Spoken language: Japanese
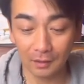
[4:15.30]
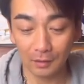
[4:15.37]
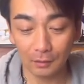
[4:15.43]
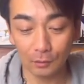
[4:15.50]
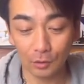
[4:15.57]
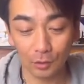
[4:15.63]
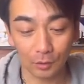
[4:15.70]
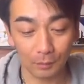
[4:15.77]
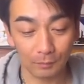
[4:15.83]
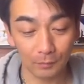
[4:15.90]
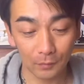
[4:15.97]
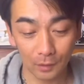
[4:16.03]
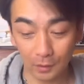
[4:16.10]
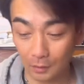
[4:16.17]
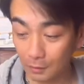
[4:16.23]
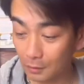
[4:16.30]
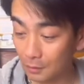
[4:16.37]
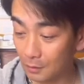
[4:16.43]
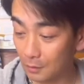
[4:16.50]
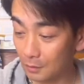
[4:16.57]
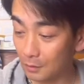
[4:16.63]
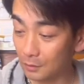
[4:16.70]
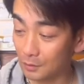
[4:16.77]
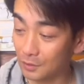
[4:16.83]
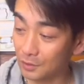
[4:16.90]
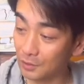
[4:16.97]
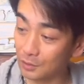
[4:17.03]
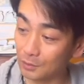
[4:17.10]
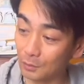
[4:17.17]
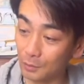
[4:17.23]
い。よいしょ。おー、
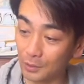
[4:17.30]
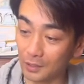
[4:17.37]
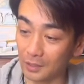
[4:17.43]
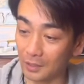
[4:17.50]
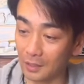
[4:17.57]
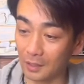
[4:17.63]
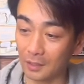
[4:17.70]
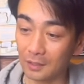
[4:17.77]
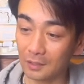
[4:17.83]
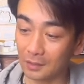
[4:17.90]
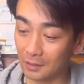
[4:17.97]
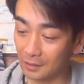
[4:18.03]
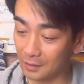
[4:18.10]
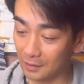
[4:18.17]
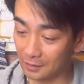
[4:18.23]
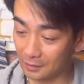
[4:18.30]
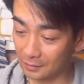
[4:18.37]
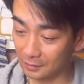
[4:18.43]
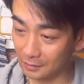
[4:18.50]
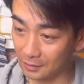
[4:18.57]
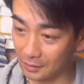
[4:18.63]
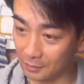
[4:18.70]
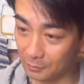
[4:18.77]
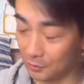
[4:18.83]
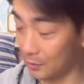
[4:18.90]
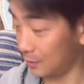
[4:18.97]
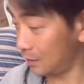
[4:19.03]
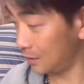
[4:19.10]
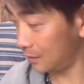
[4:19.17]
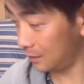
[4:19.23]
すごいな。ガンダム、
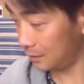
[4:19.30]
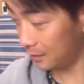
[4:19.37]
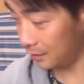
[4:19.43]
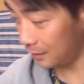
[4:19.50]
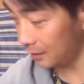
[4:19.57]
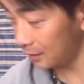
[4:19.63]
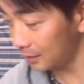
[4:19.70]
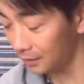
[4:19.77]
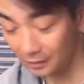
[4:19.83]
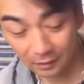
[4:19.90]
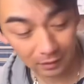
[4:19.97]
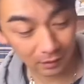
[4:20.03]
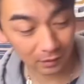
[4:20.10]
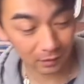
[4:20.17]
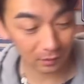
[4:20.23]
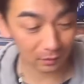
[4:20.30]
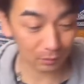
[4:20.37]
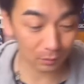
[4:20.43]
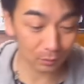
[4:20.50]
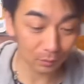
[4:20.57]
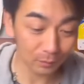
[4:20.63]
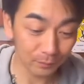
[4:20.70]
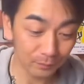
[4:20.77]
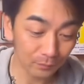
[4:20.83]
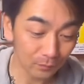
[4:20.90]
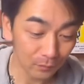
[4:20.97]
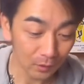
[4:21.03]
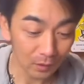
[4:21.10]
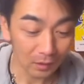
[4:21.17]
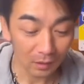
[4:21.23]
はーい。えっ、ー、と、
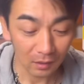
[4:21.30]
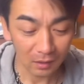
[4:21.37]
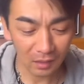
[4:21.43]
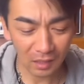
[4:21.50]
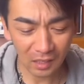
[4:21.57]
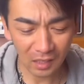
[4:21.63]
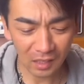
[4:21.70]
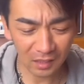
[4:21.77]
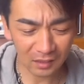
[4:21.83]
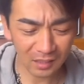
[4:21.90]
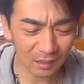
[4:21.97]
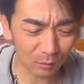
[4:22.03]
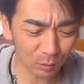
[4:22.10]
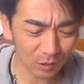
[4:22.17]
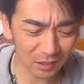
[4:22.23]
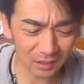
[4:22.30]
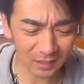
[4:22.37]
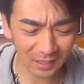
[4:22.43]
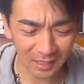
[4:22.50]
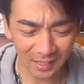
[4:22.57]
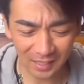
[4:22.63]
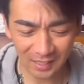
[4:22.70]
あー、結構小さい。